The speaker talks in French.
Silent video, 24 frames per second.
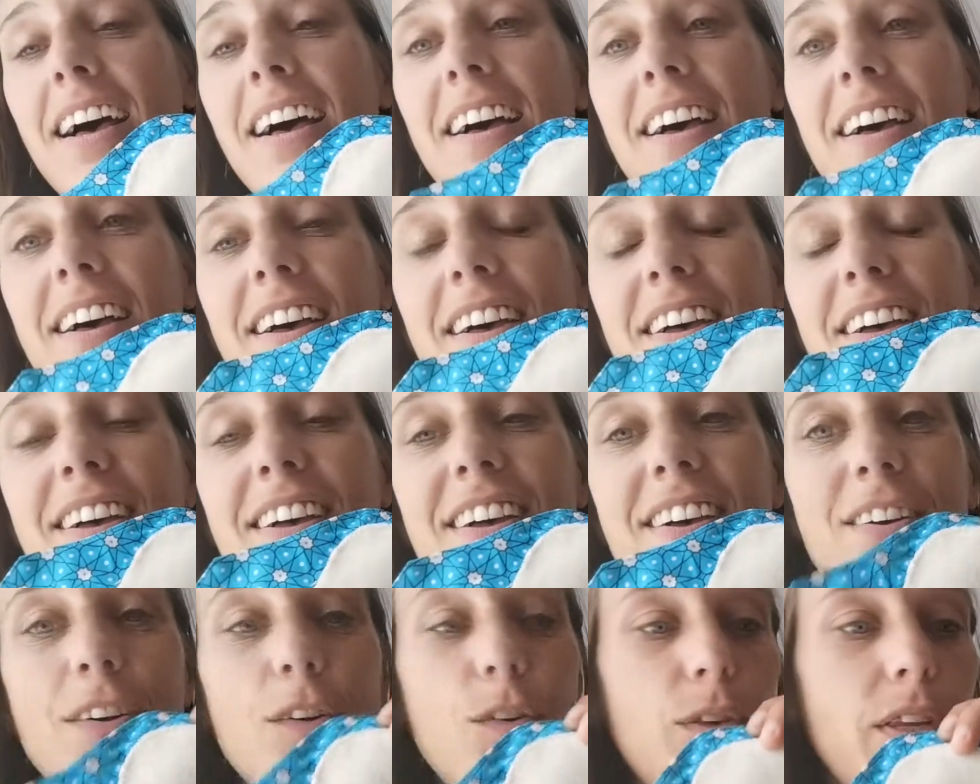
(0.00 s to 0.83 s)

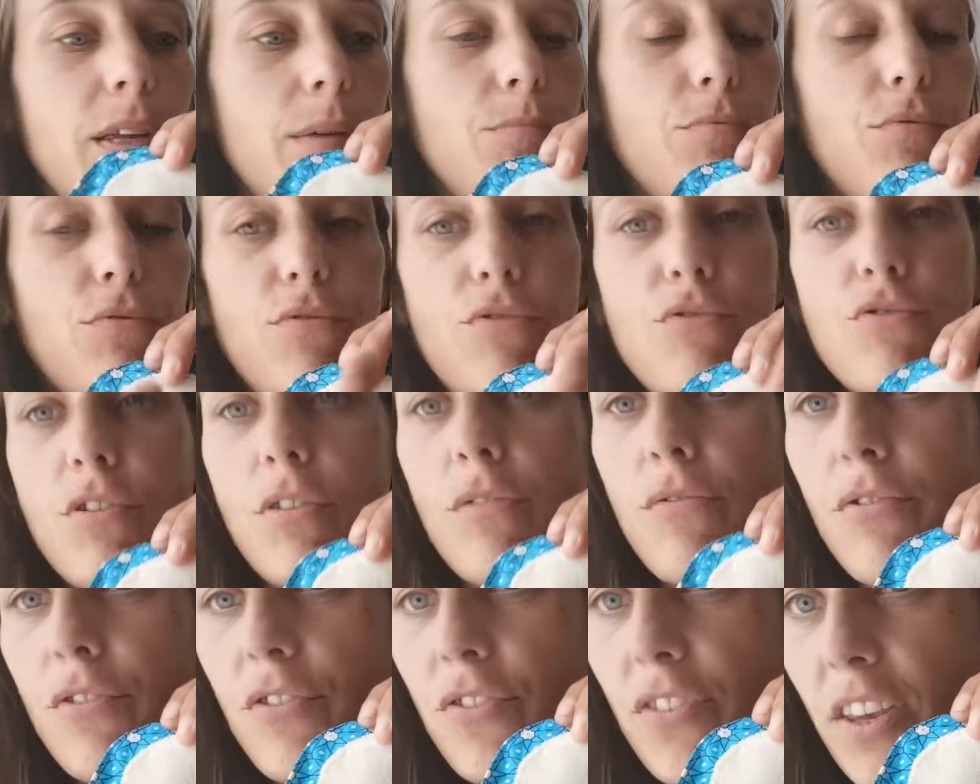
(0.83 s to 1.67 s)
au début,
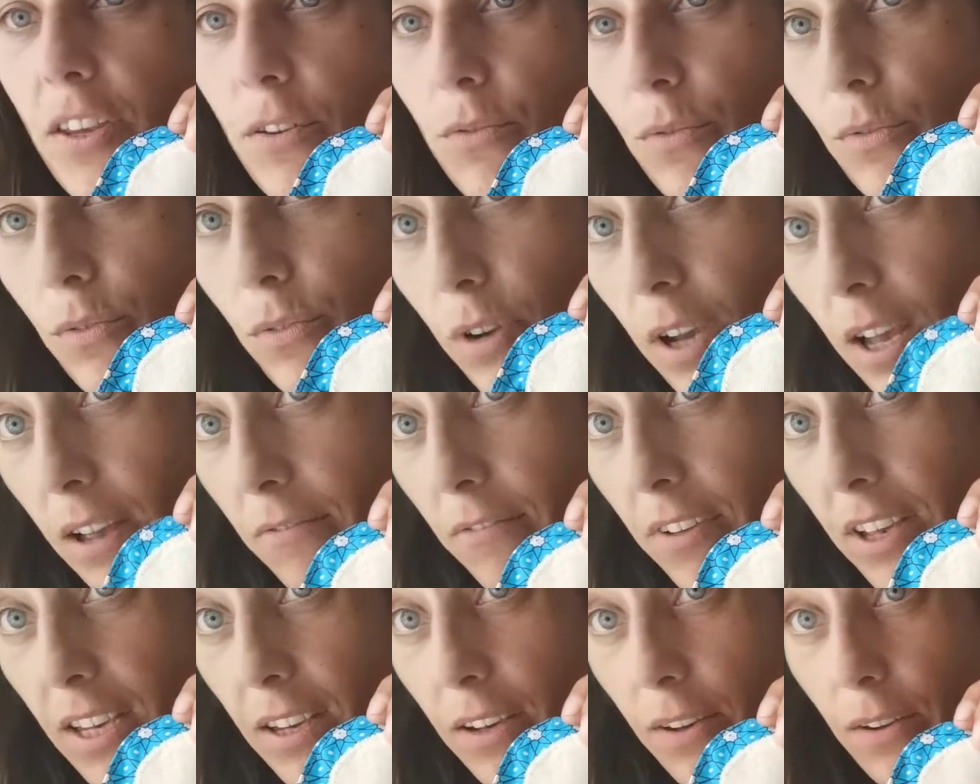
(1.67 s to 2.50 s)
j'en faisais donc
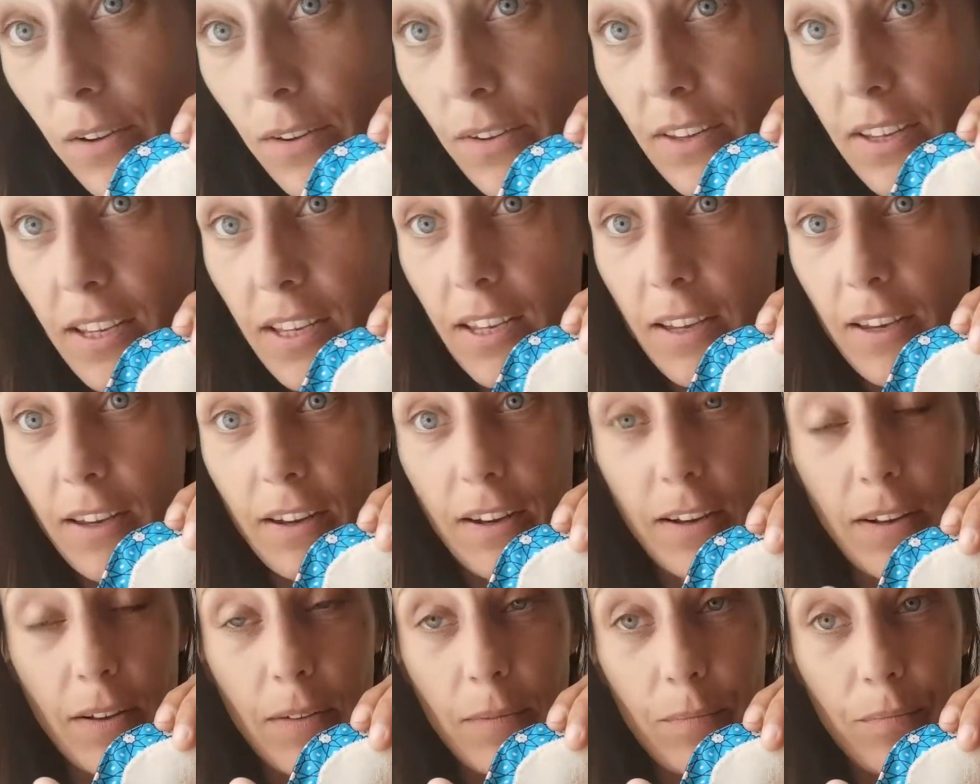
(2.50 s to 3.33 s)
avec des...